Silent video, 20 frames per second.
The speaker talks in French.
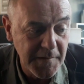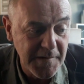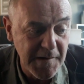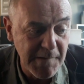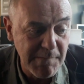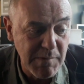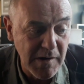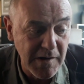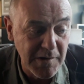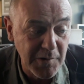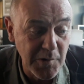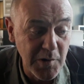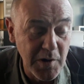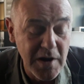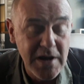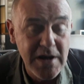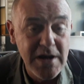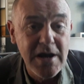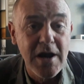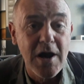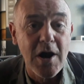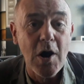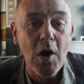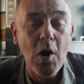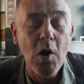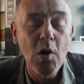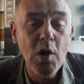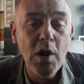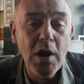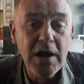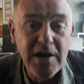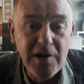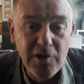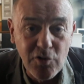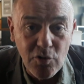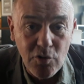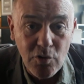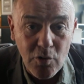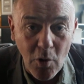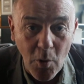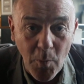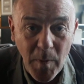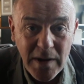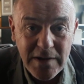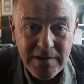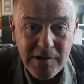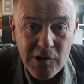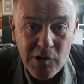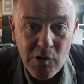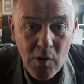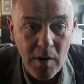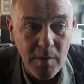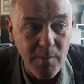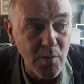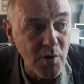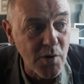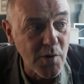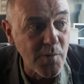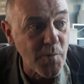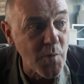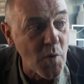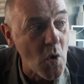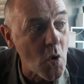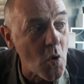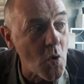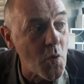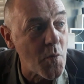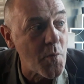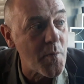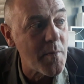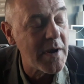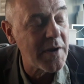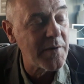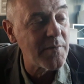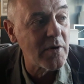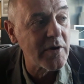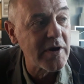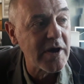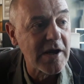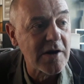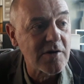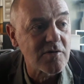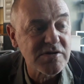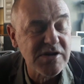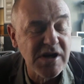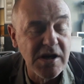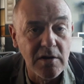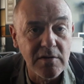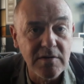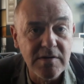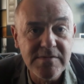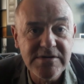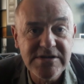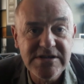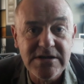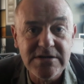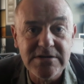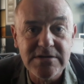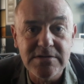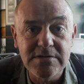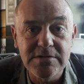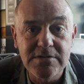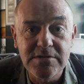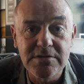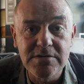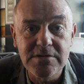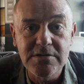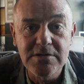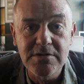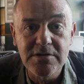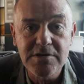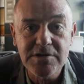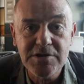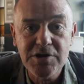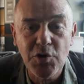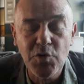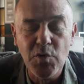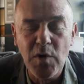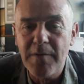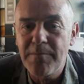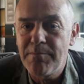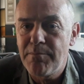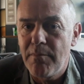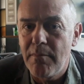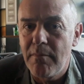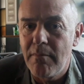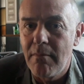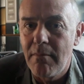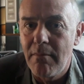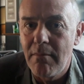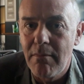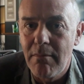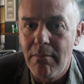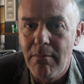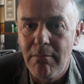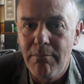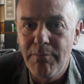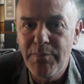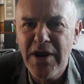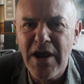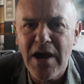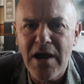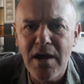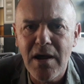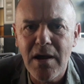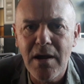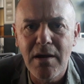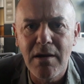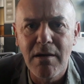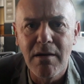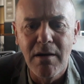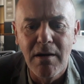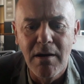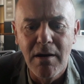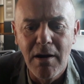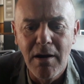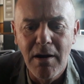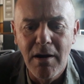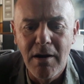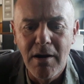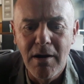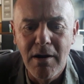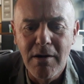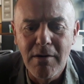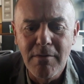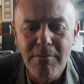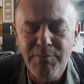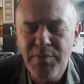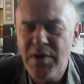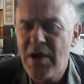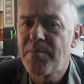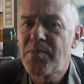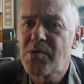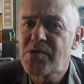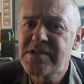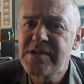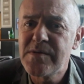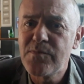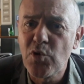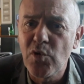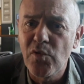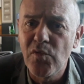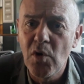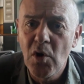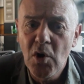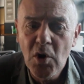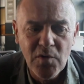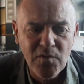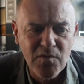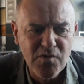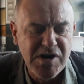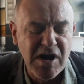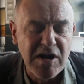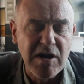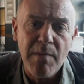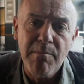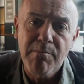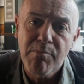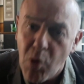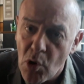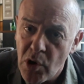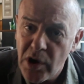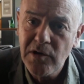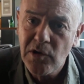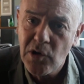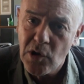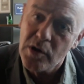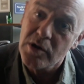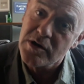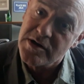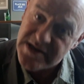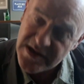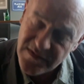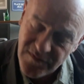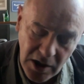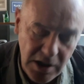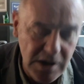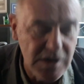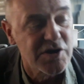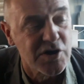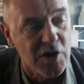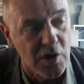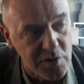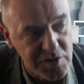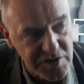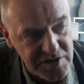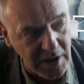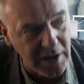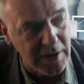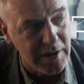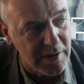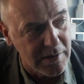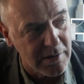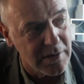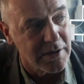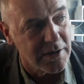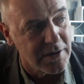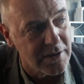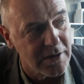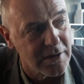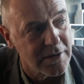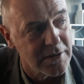c'est pas le truc. En lecture, particulièrement, on m'a demandé des conseils en me disant, je doit être bien bien possible que vous, êtes un bon lecteur, c'est vrai. J'ai enregistré des,